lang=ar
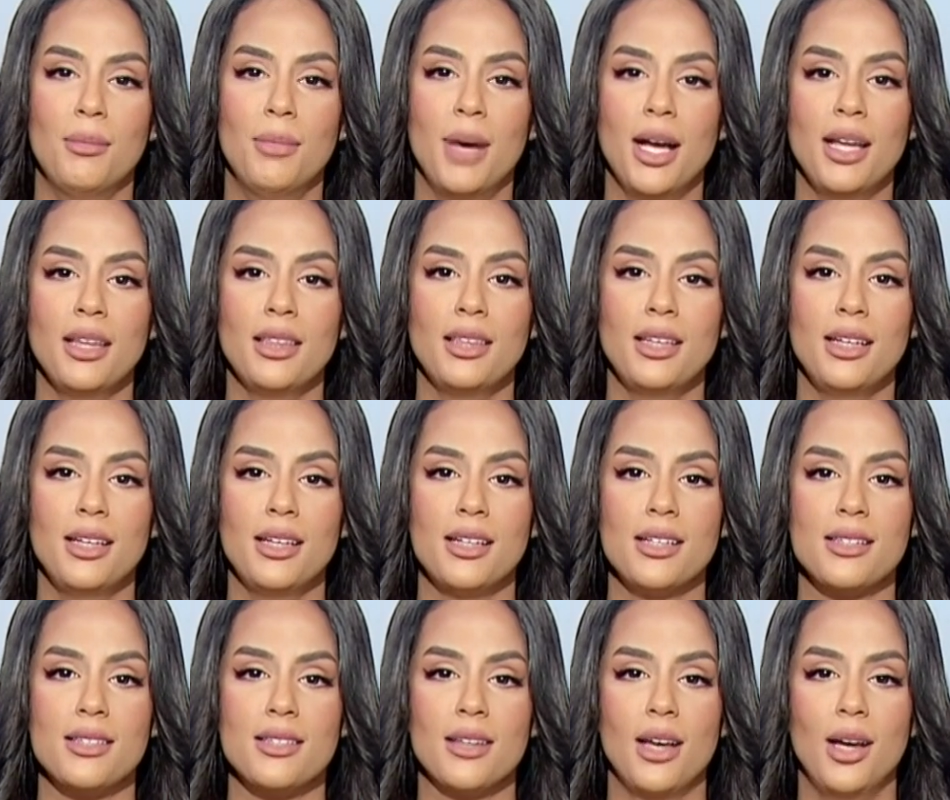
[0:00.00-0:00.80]

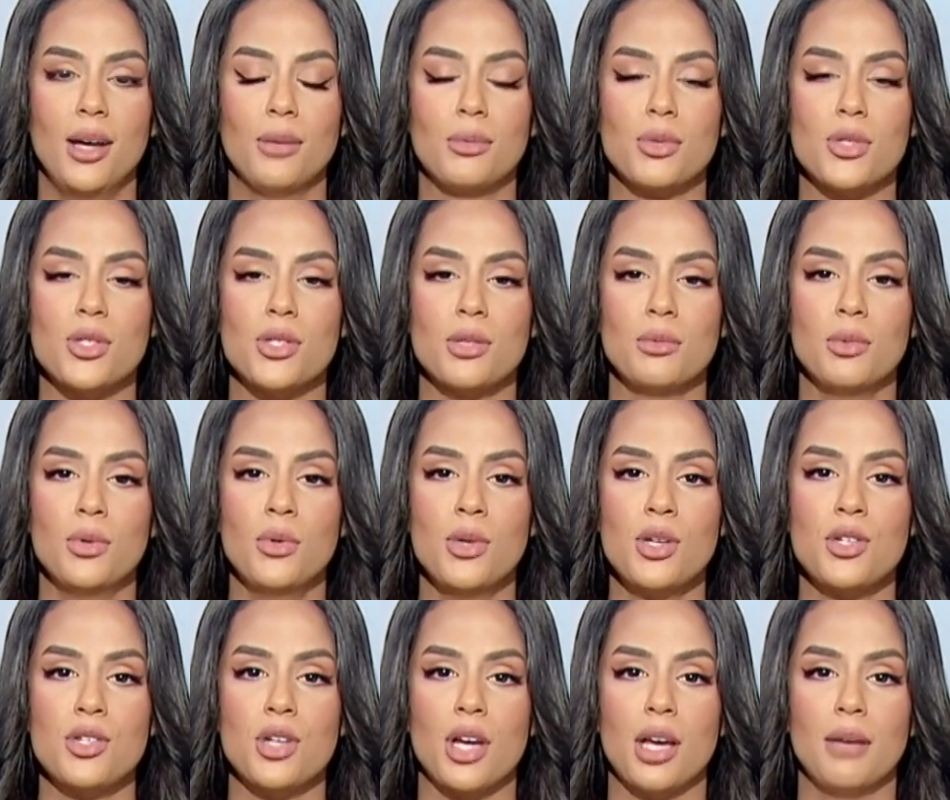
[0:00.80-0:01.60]
بعث صاحب
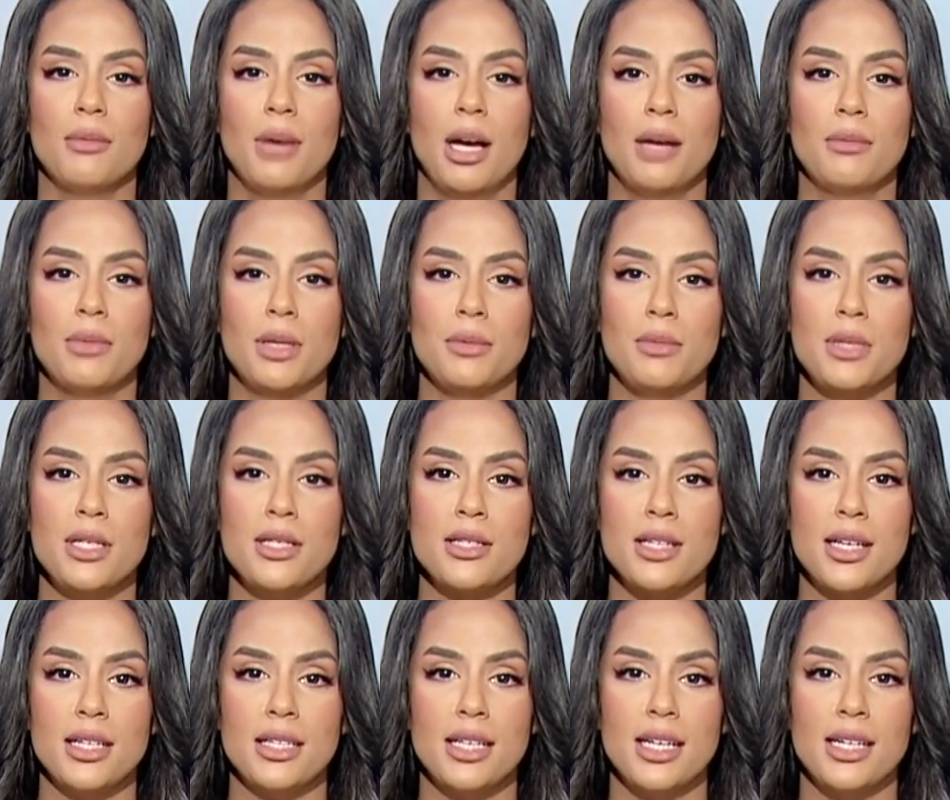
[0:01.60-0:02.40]
السمو الشيخ
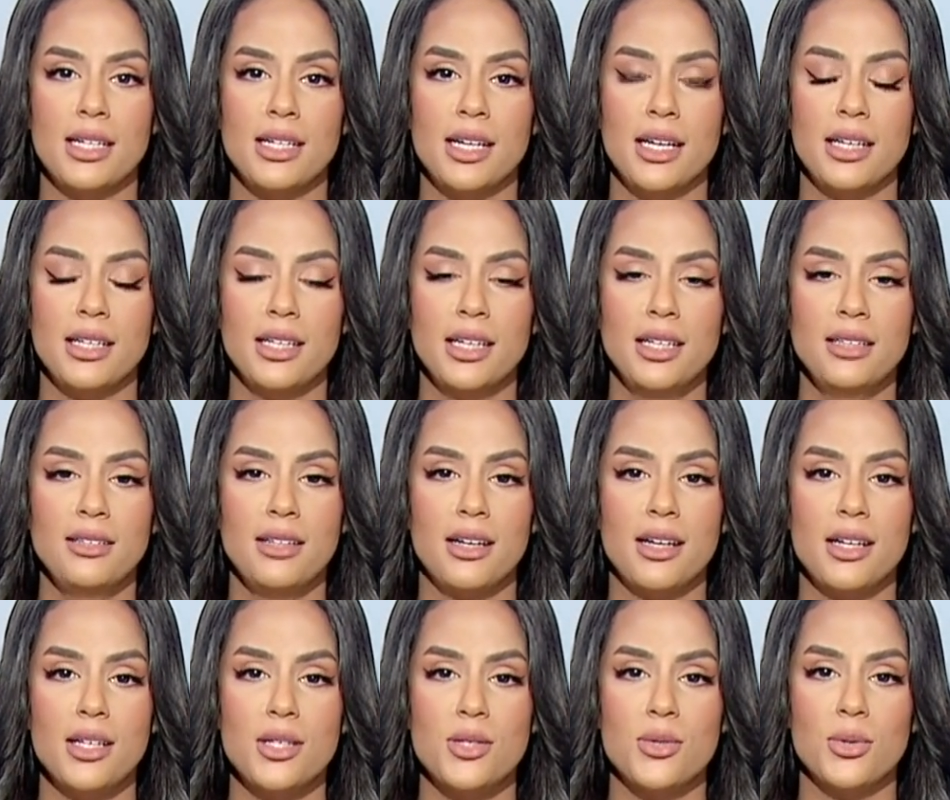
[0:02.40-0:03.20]
محمد بن زايد ال
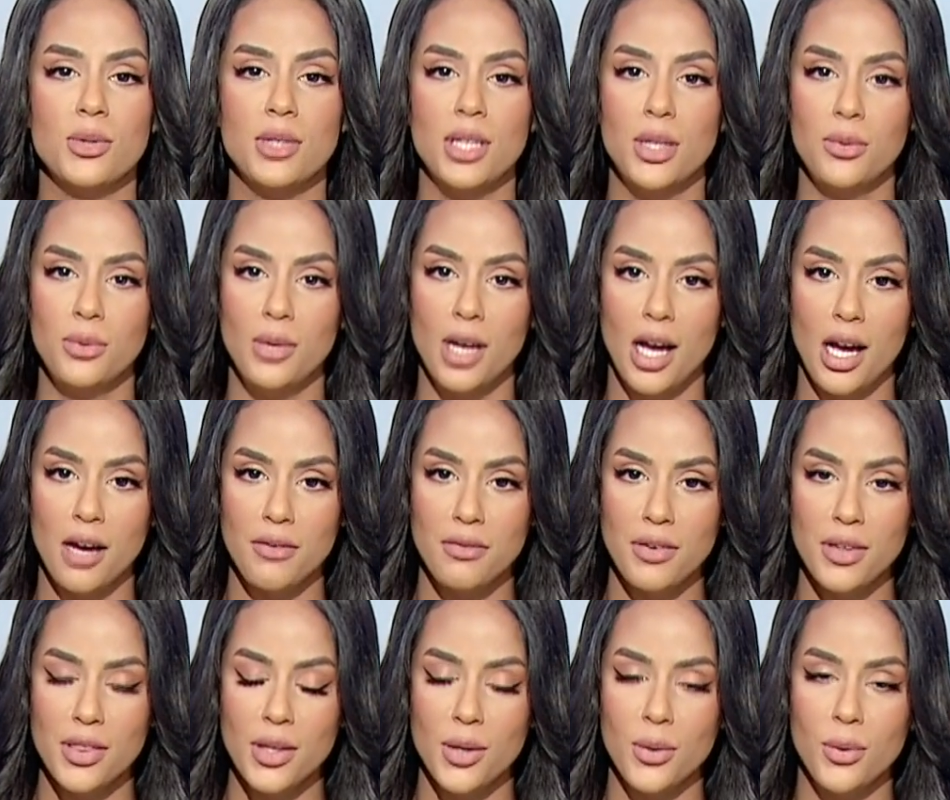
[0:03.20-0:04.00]
نهيان رئيس
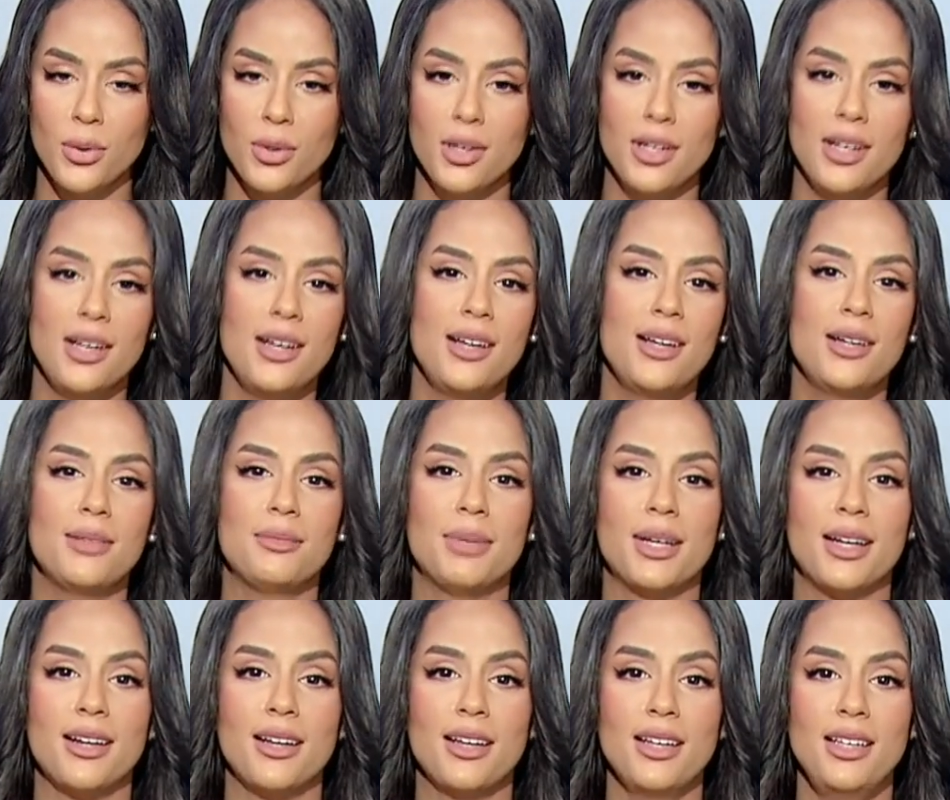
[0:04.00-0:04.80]
الدولة حفظه
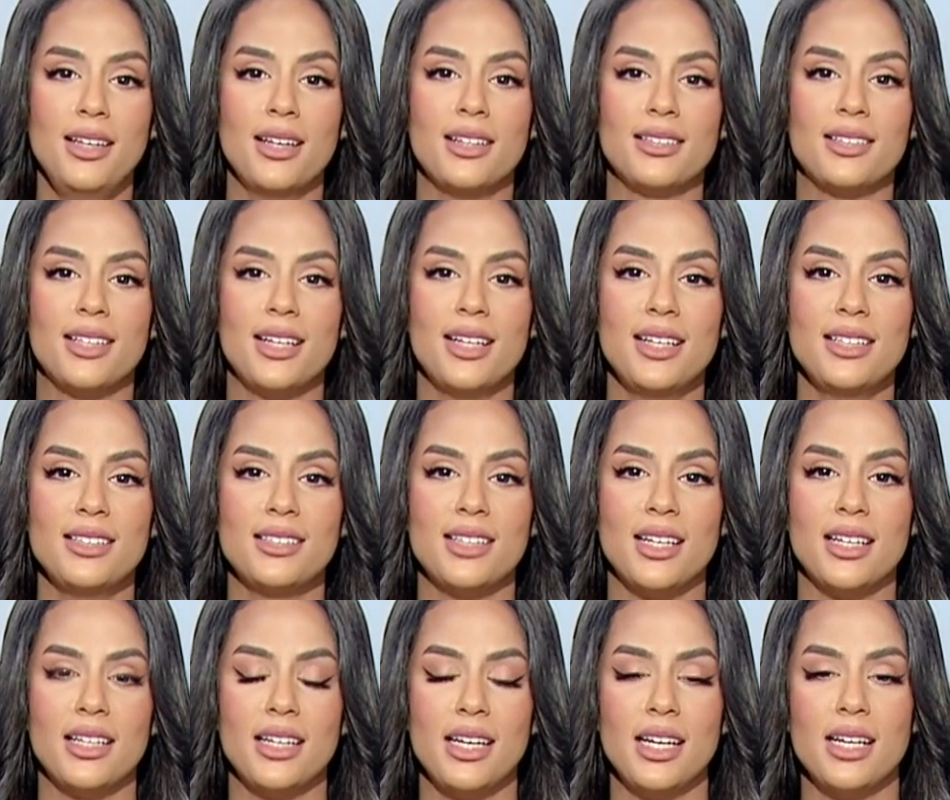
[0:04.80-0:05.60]
الله
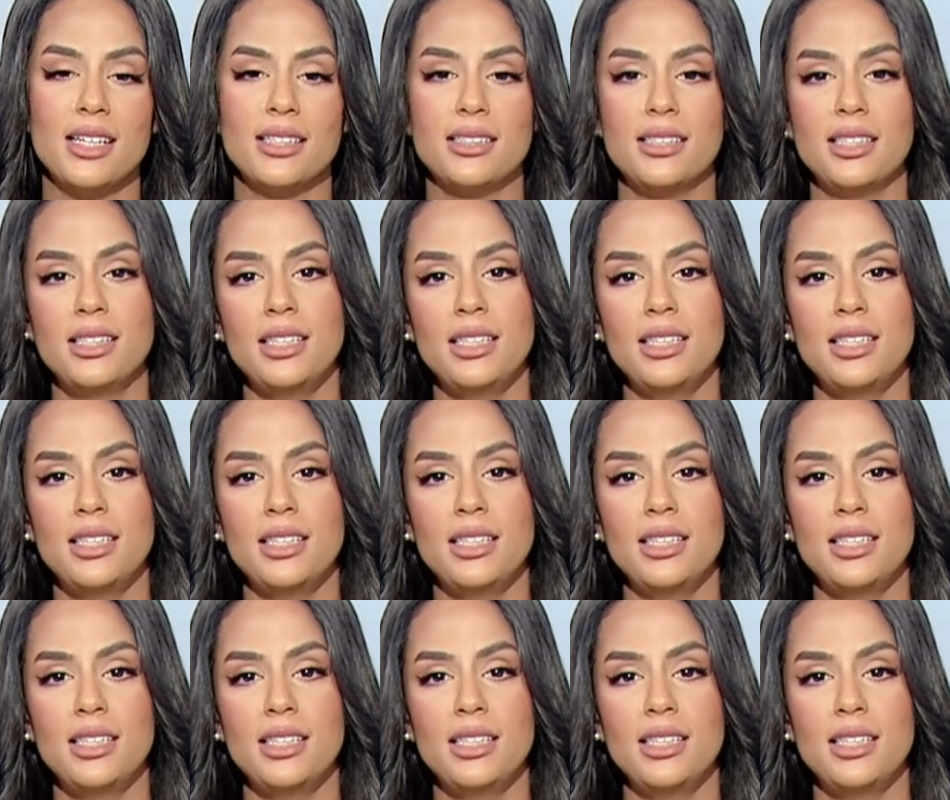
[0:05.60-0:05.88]
برقية تهنئة